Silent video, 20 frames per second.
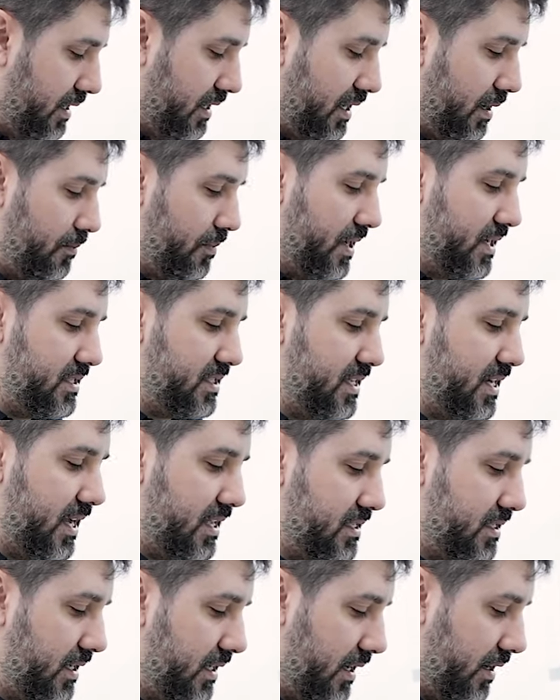che pensi
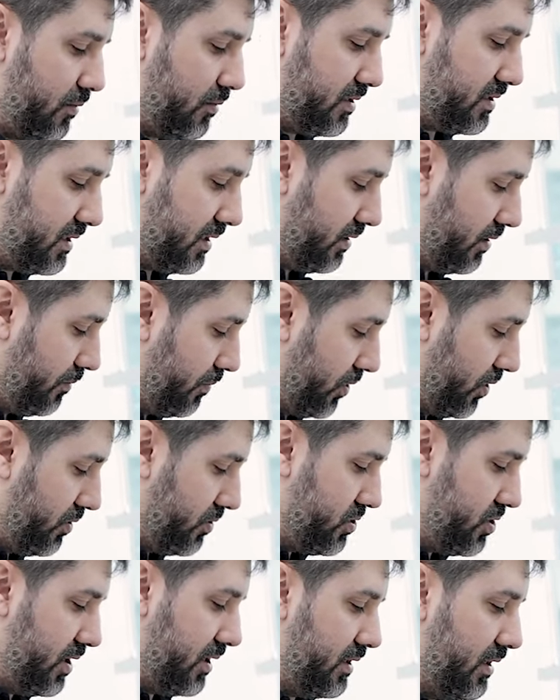anzi che queste
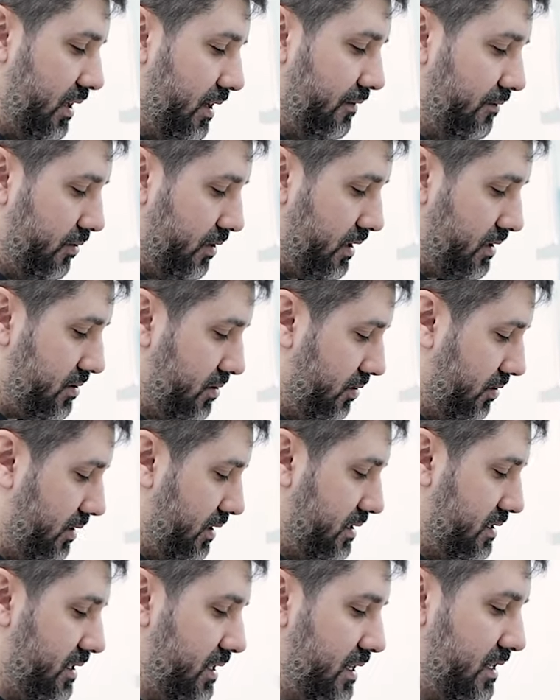tipologie di
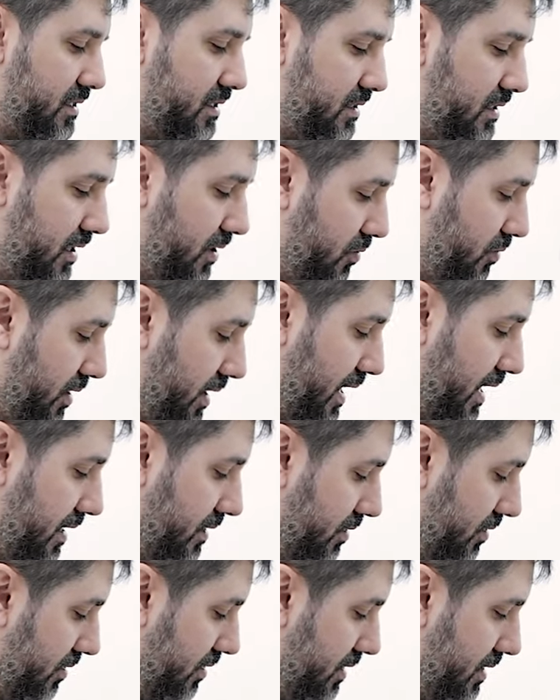lavorazioni si
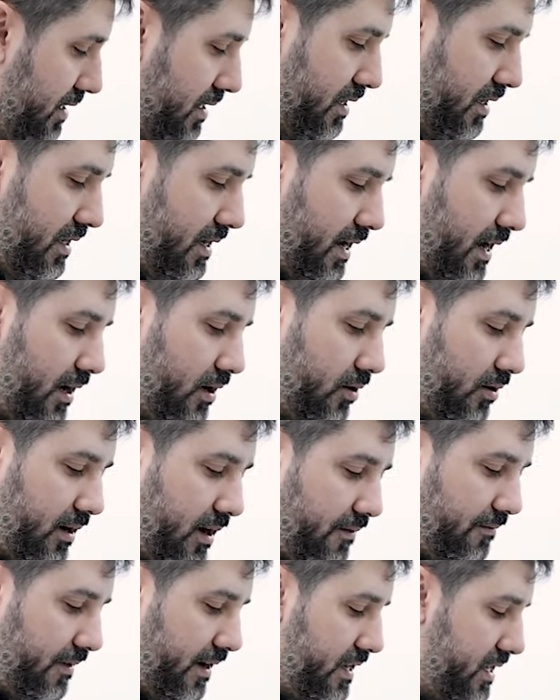estingueranno,
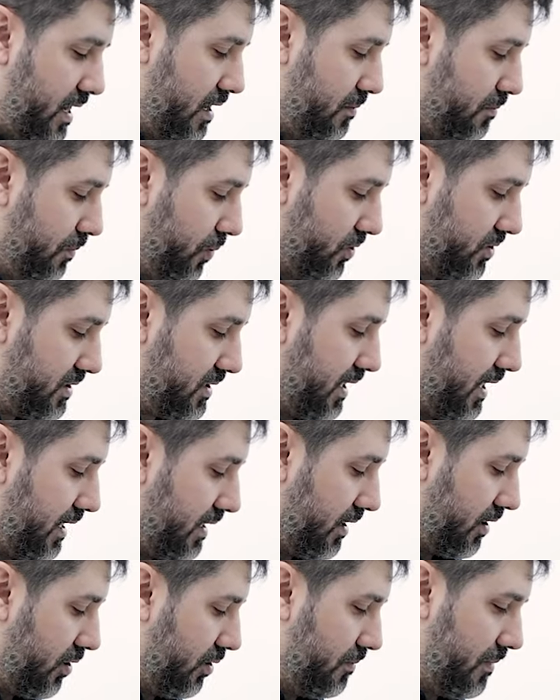allora vai a
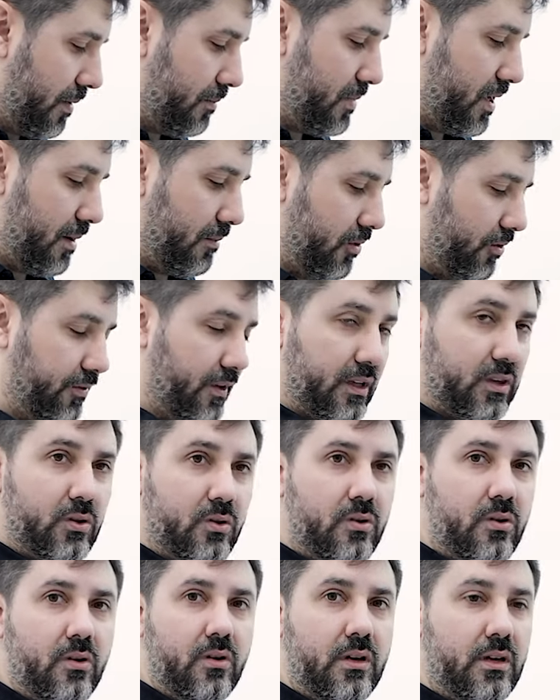impostare, come abbiamo
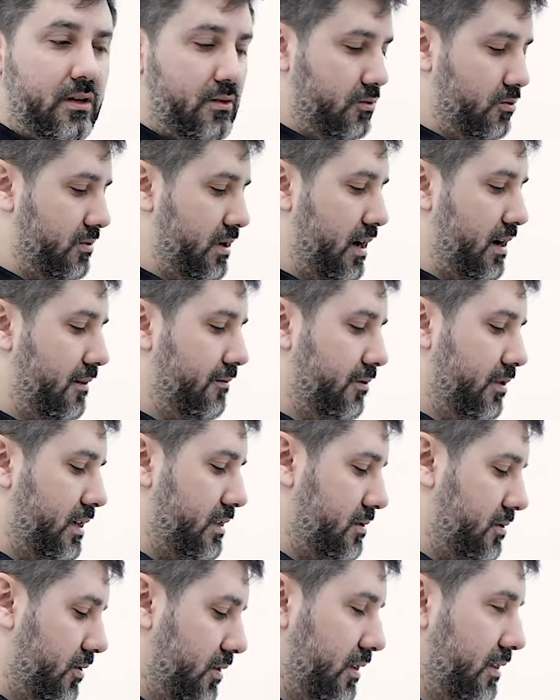fatto noi, una
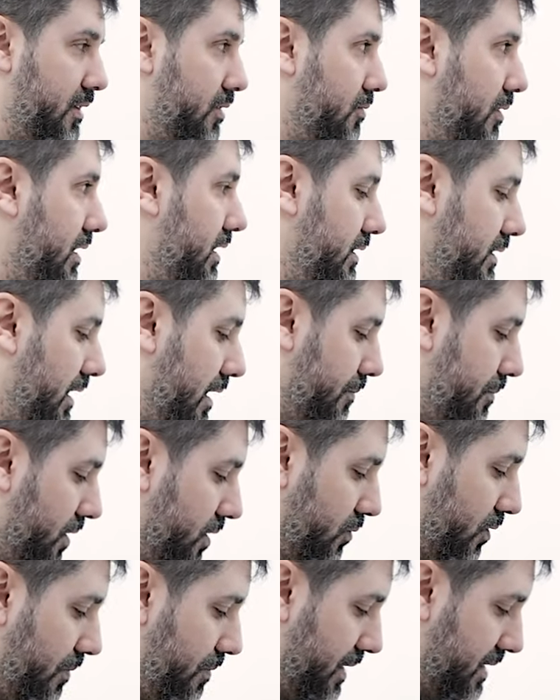lavorazione di qualità
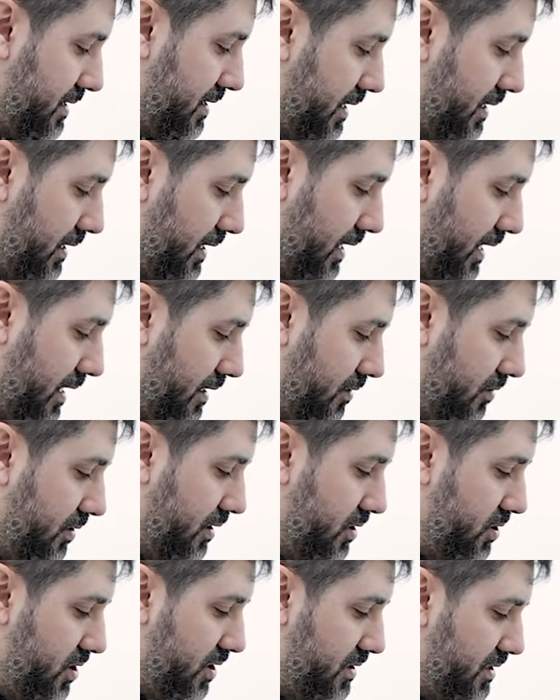per quei pazienti che hanno
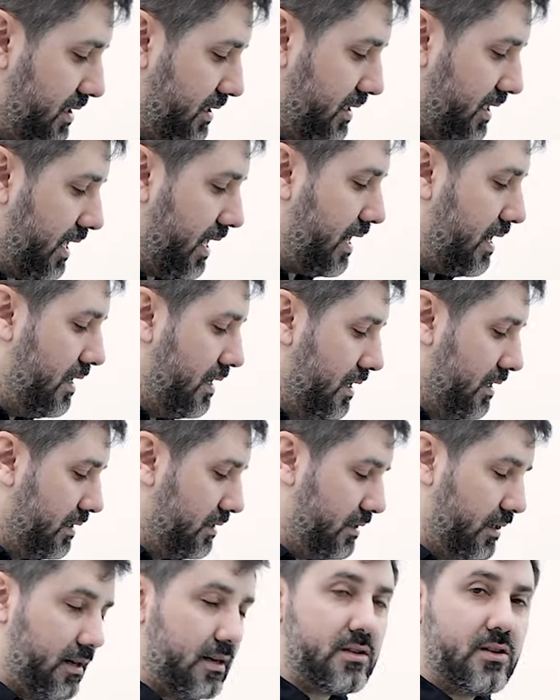necessità
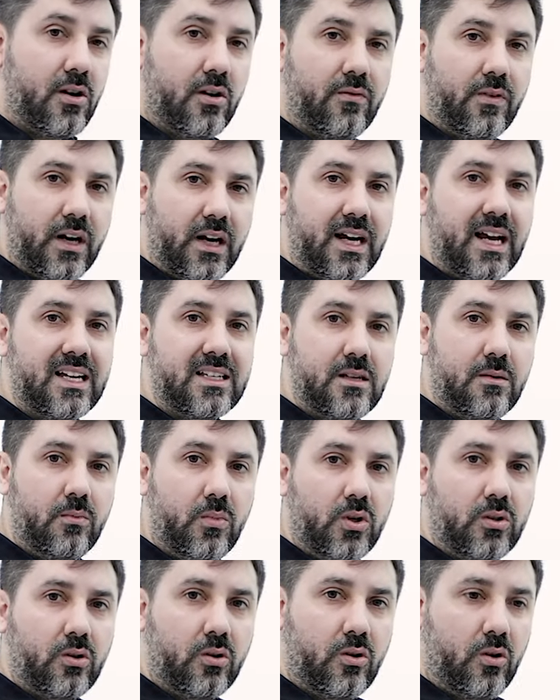di risolvere casi
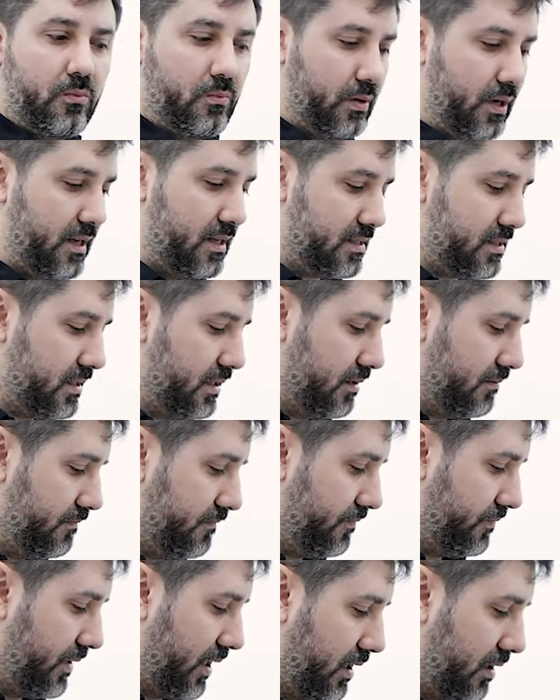molto complessi,
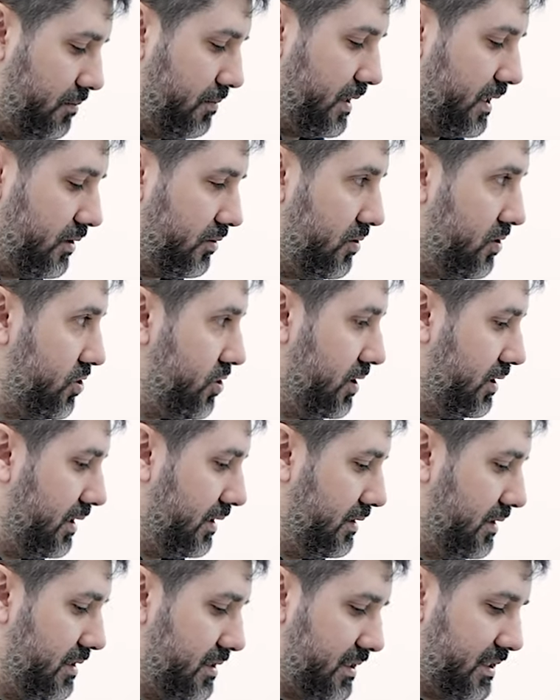ripeto,
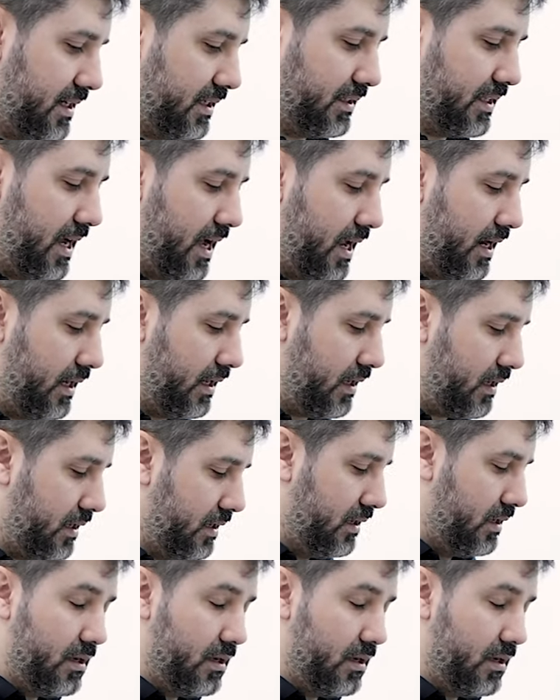incidenti stradali,